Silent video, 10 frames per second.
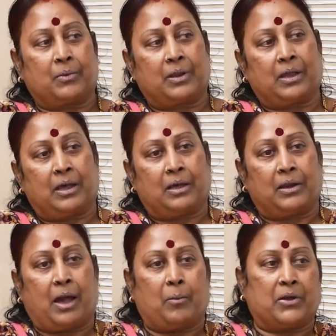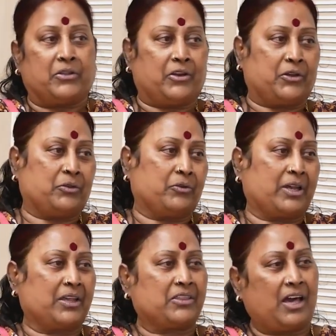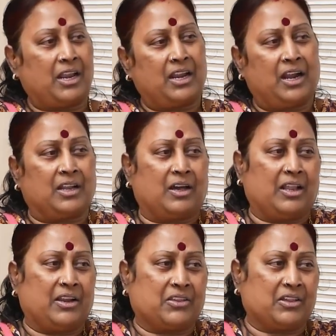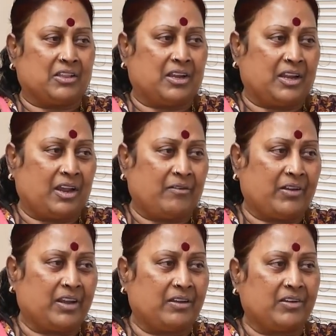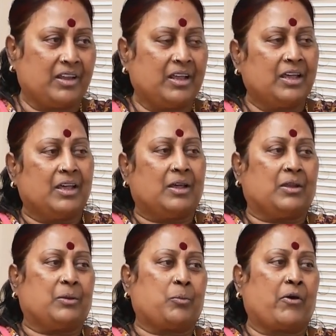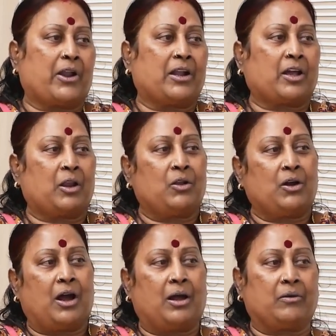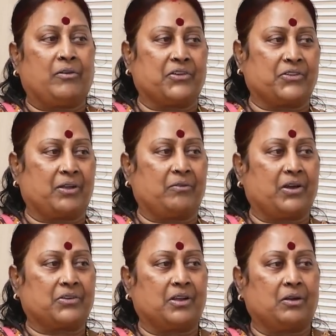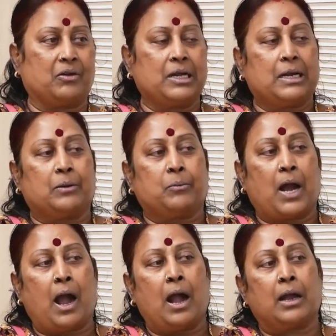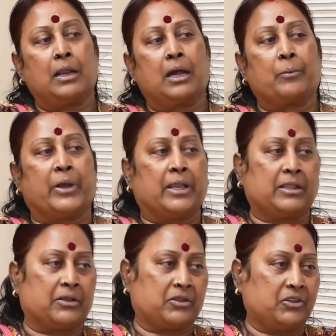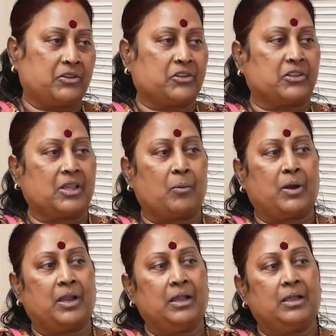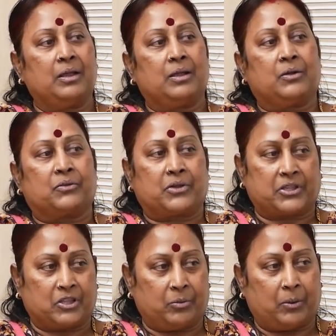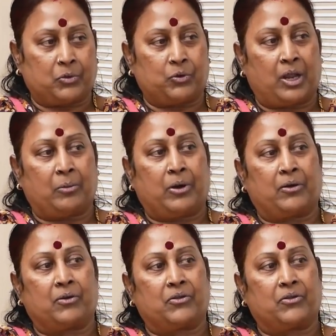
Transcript: ఇంకా రామాంజనేయ యుద్ధం ఇంకా చాలా నాటకాలు హరిశ్చంద్రని అవన్నీ అని ఈ పౌరాణికాల్లో వేశాను వేషాలు బాగా నాకు పేరు తెచ్చింది చింతామణి సత్యభామ తులాభారంలో